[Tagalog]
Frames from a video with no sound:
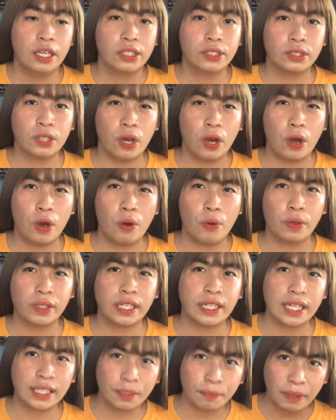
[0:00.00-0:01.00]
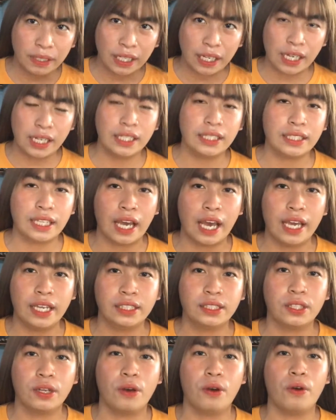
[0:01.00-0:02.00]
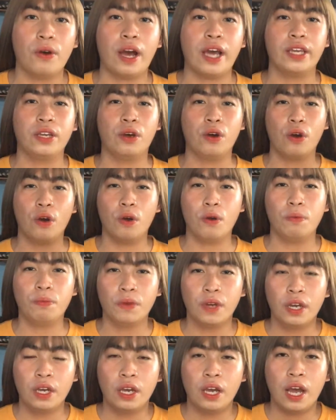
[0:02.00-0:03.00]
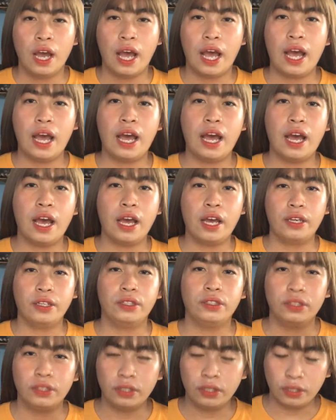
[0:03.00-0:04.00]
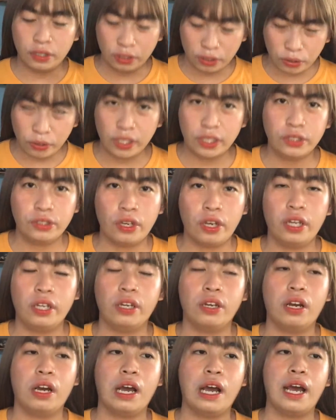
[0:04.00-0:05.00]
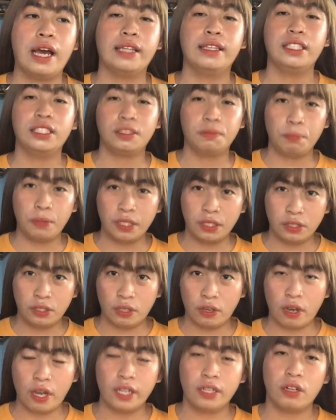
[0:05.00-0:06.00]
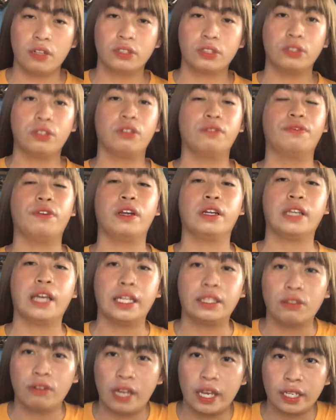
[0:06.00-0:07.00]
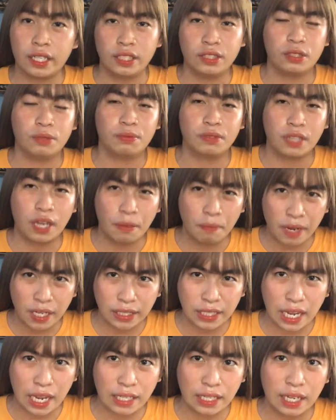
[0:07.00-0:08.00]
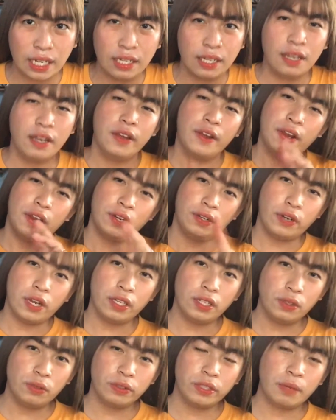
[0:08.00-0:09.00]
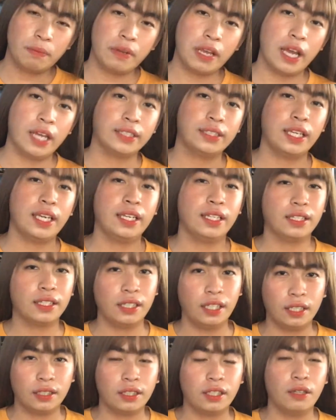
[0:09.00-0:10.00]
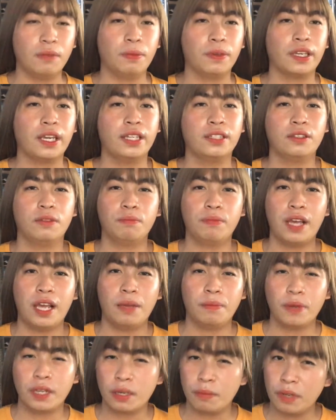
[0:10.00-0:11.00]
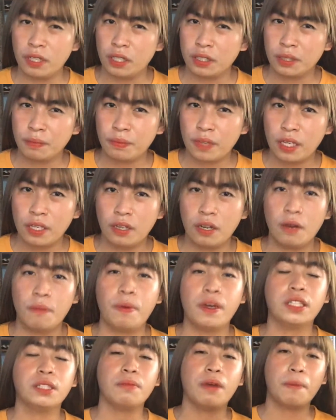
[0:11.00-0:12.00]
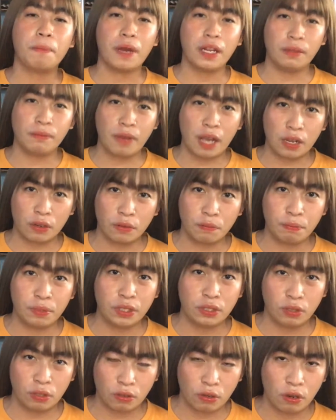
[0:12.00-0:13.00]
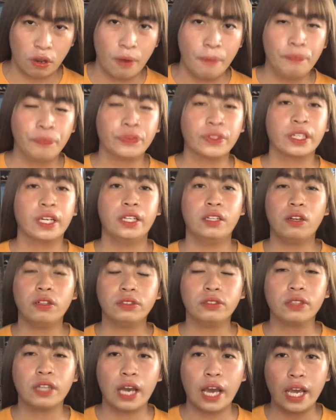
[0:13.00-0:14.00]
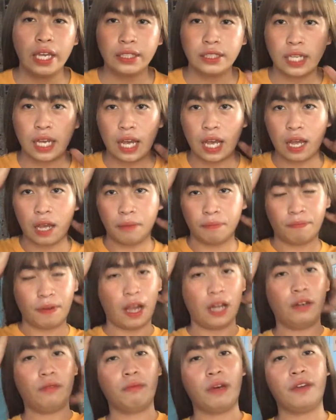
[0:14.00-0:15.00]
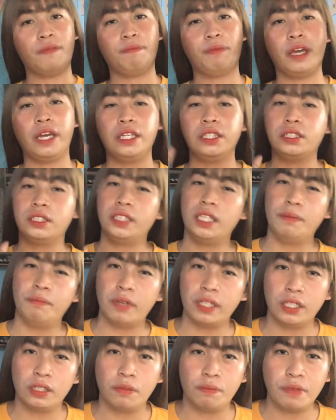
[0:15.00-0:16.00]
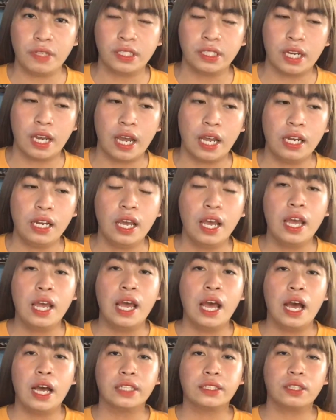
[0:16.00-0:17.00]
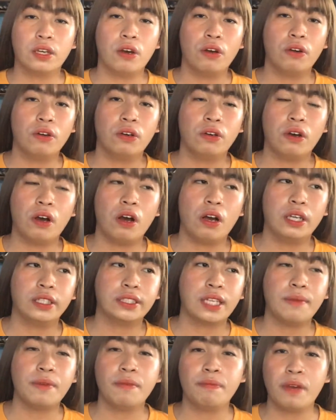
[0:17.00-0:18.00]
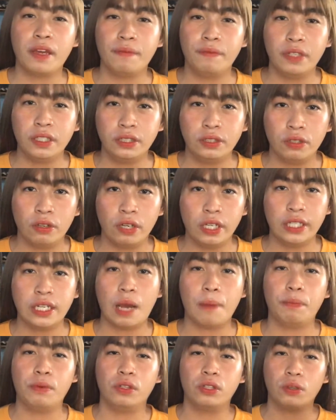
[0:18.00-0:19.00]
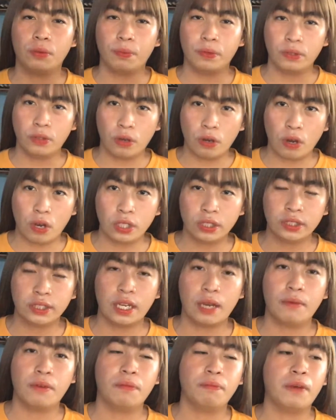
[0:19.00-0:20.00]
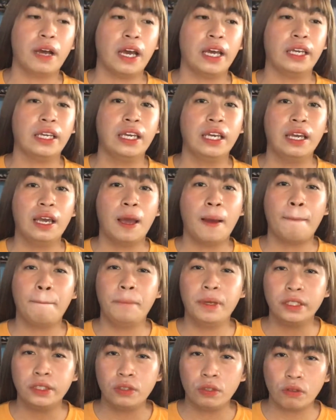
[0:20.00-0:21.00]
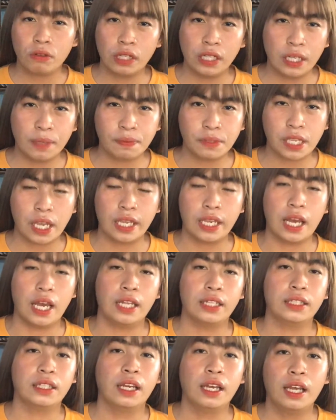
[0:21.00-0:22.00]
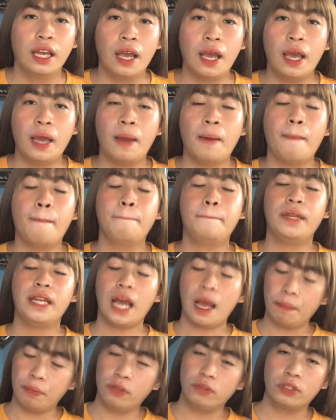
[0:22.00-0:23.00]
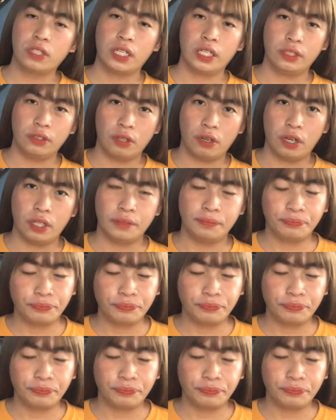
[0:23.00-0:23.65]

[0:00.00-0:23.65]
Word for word: So, wag na natin patagalin guys. So, I hope uh, you enjoy uh, this video. And also, don't forget to like and subscribe my channel, Ronnie Luna Vlogs, and click the notification bell para manotip kayo para sa mga panibagong video ko. And also guys, um, follow my page, Timbaling Official. So, some of my video, in-upload ko po doon. Some of my video clips, ayan. Pina-upload ko rin doon.